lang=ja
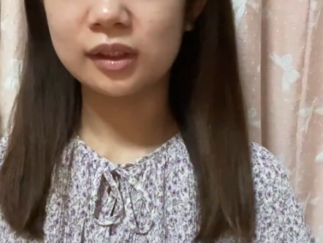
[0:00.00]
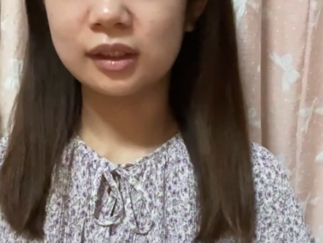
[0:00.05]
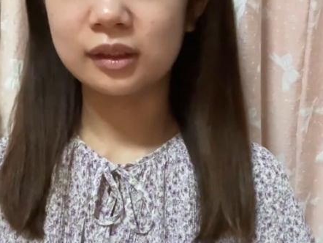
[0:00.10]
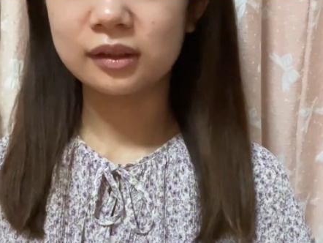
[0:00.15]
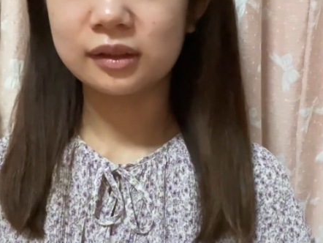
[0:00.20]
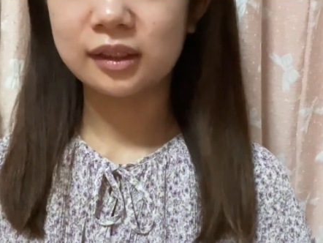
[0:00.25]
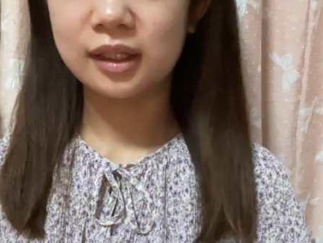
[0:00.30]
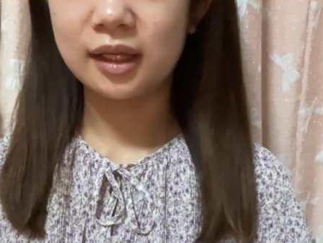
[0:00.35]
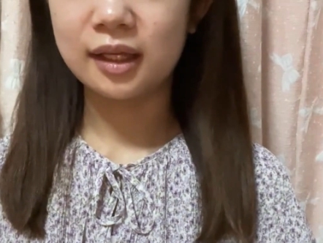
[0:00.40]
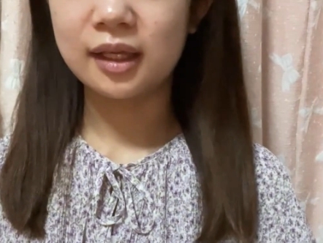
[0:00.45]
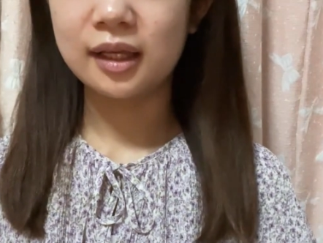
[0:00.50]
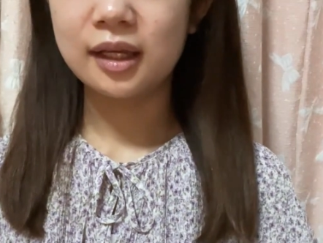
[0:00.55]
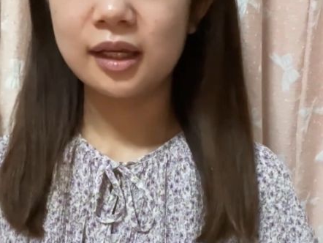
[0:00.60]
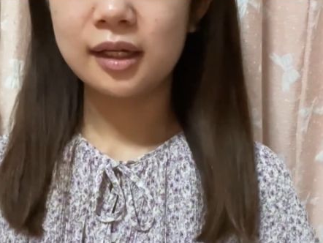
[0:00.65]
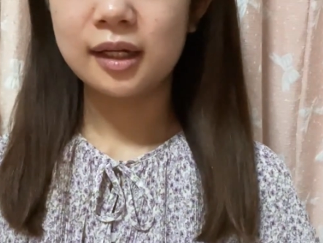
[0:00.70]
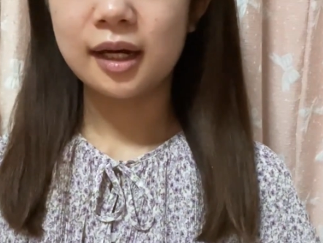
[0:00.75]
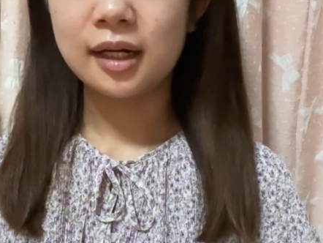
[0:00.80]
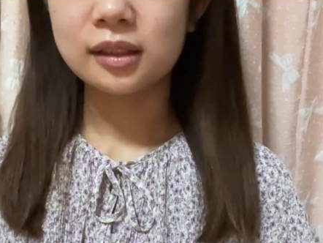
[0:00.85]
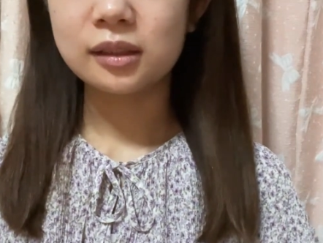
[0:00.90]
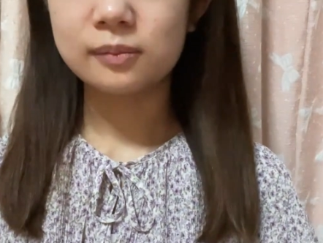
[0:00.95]
てなくて、
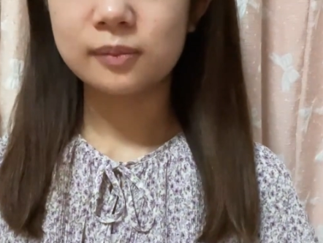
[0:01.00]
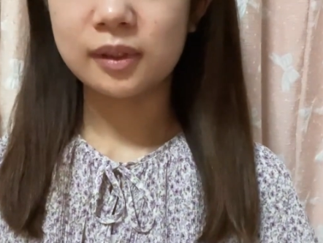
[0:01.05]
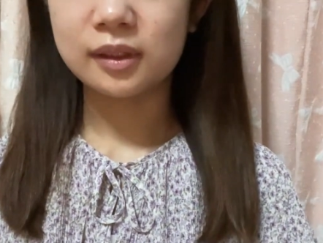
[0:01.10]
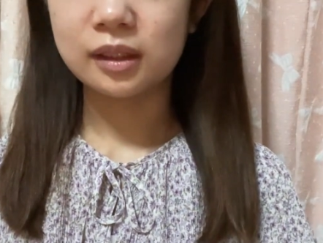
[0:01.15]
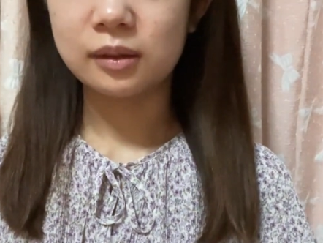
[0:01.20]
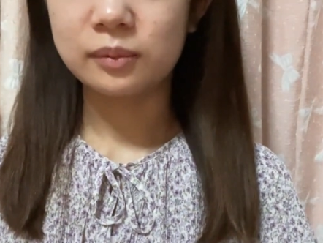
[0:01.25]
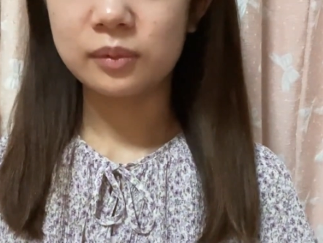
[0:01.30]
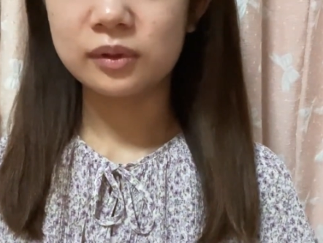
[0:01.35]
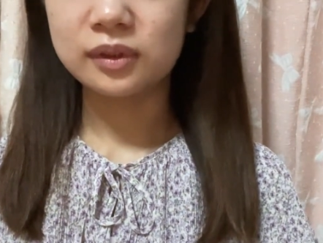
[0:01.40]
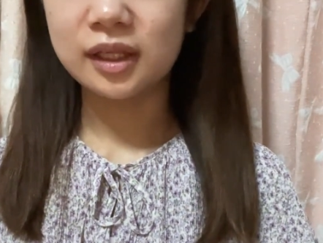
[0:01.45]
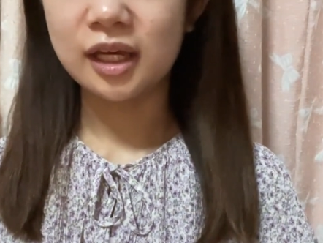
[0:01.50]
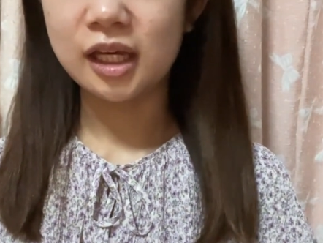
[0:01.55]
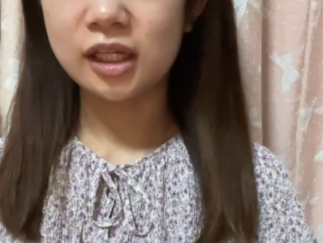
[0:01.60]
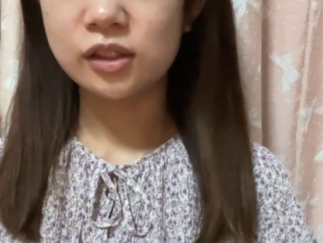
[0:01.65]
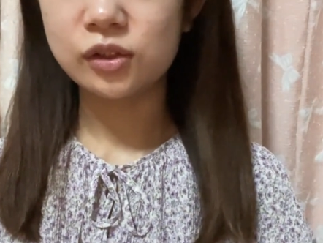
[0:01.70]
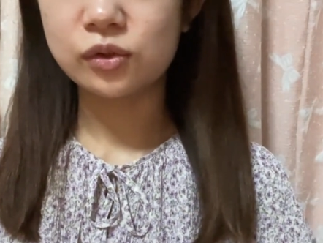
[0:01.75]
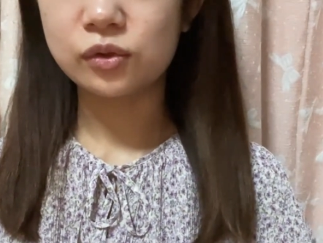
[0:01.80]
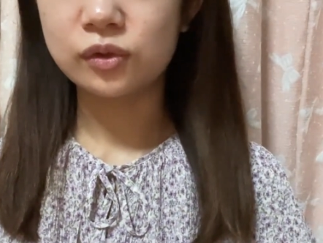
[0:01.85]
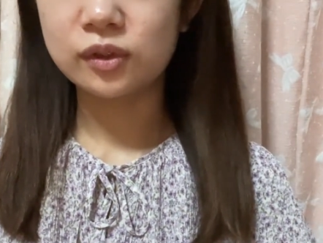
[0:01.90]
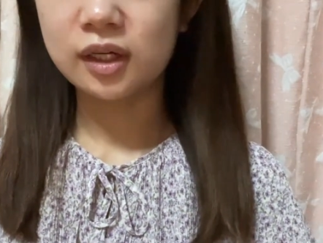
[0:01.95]
あくまでも体
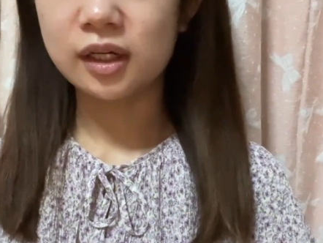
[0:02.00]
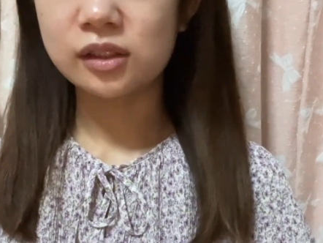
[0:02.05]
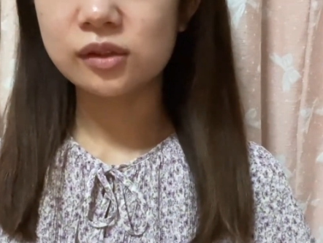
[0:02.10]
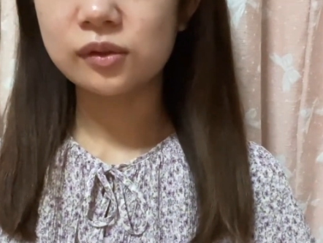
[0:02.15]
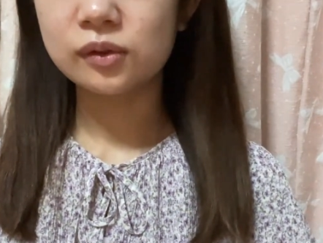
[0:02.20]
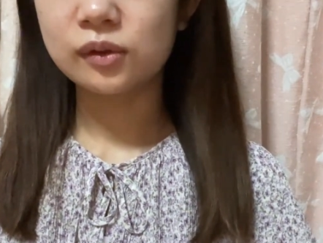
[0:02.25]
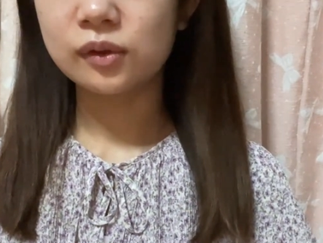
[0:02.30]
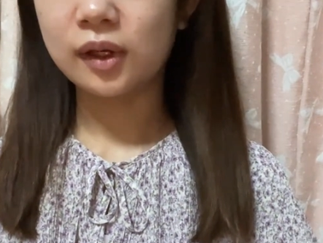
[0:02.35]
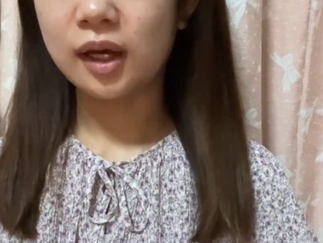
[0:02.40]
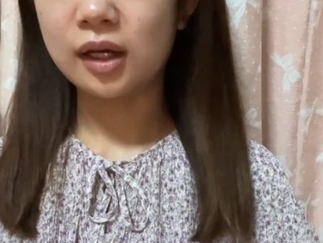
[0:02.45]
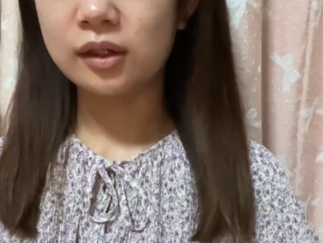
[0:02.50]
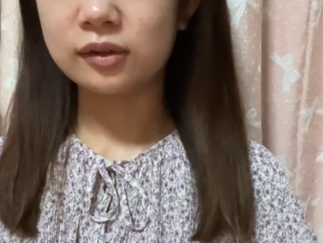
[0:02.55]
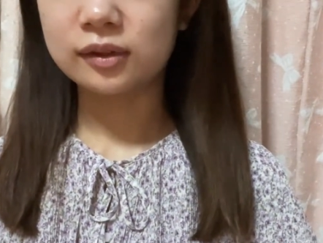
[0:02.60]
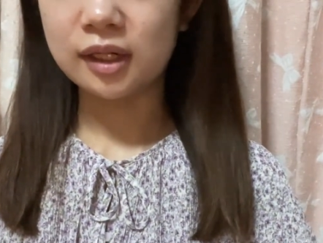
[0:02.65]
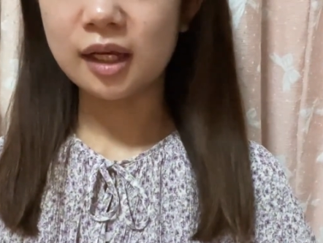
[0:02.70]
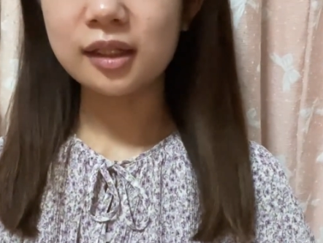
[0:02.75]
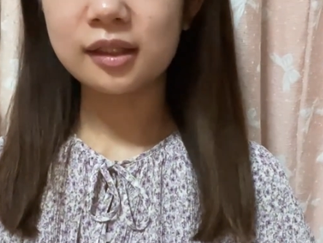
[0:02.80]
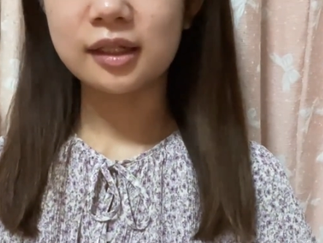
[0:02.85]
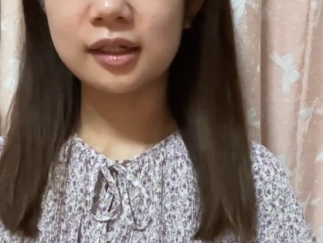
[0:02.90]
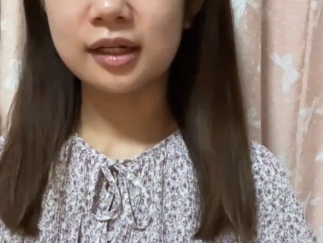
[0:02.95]
重がちょっとある
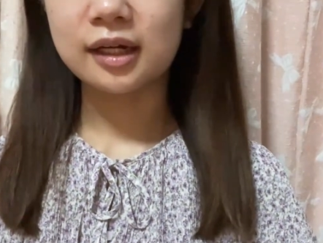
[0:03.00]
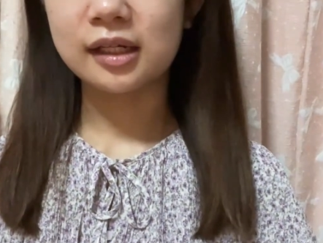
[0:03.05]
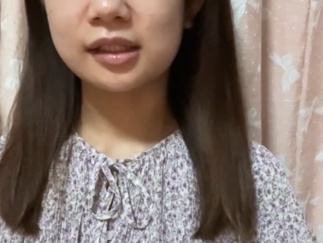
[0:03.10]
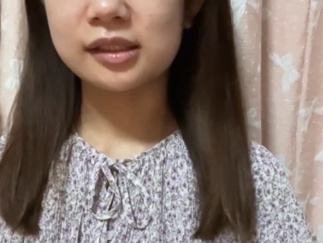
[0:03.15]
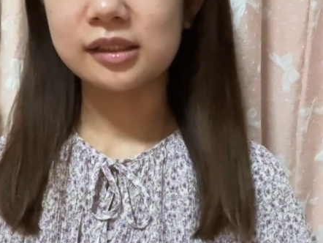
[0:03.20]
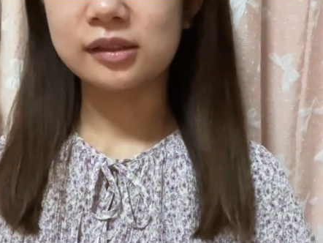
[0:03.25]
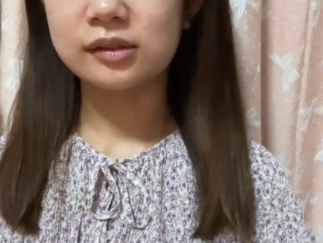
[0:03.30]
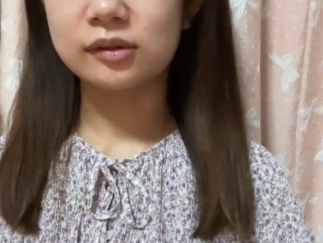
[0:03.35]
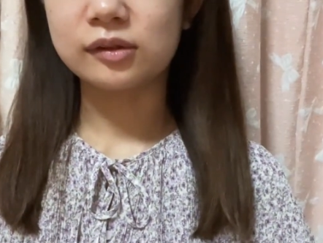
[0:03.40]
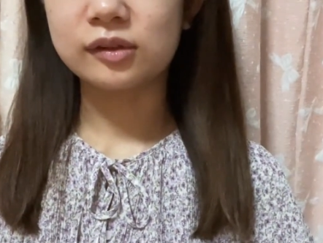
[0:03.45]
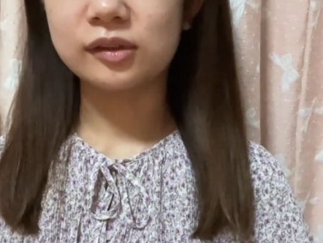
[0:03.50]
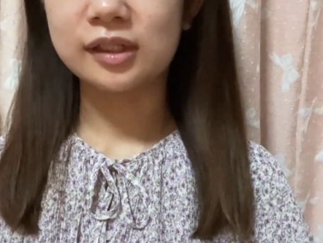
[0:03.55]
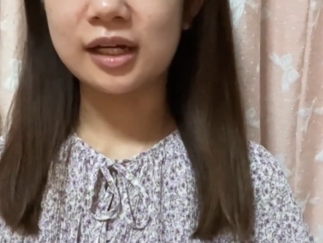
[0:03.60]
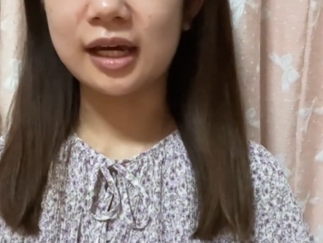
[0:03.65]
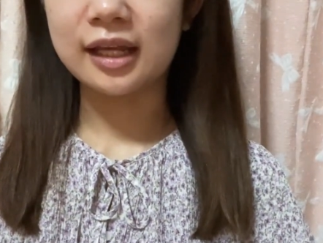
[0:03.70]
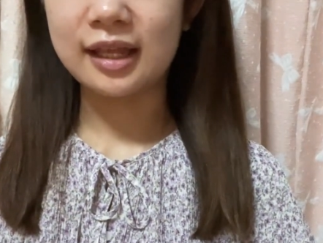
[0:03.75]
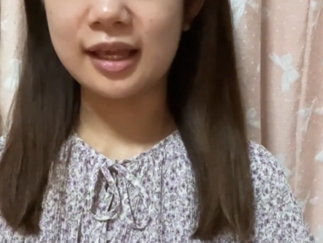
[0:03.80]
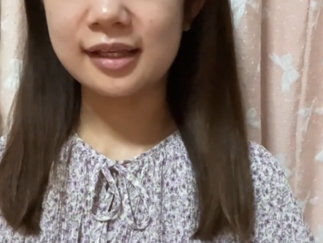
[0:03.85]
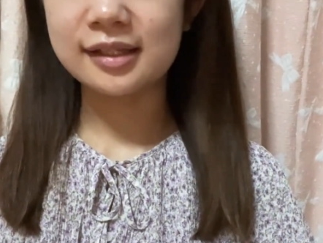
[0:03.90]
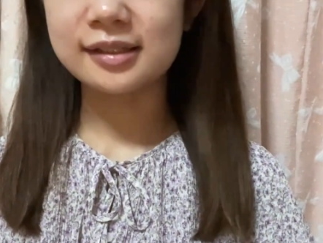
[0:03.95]
なって感じるくら
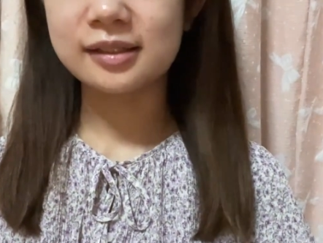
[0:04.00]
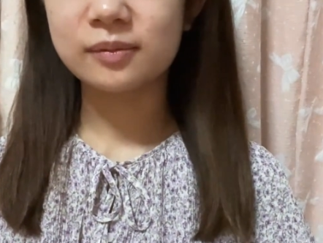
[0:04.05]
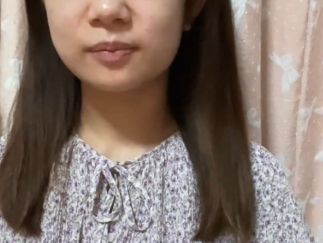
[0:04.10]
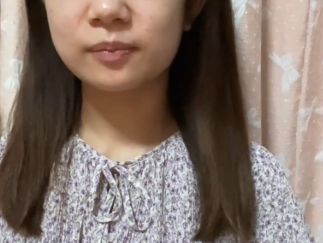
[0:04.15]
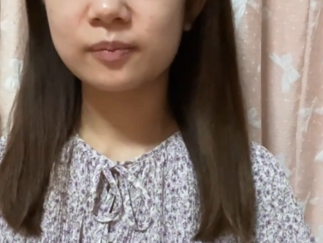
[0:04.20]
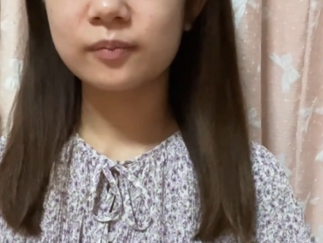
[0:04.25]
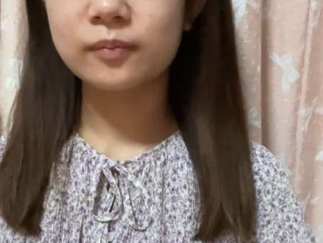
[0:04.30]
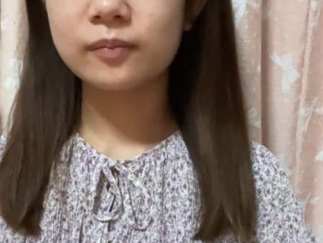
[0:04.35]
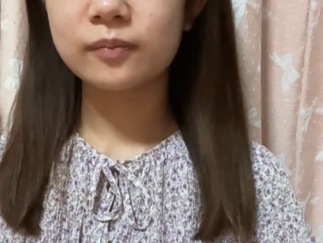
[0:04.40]
いです。